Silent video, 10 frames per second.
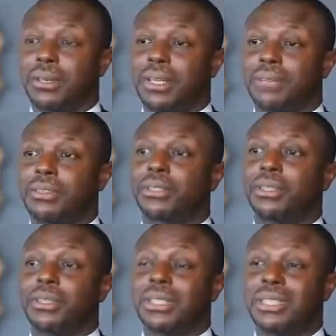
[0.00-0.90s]
en,
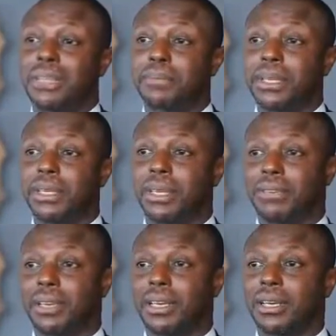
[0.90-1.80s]
Afrique, dans 17 pays
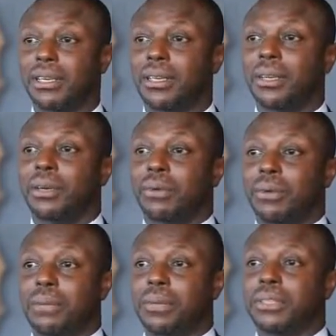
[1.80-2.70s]
africains.
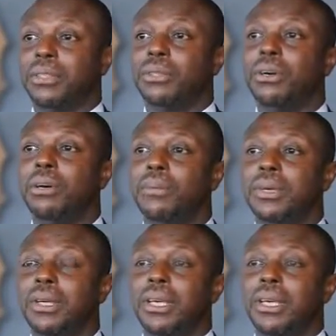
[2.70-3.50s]
On est présent en Europe.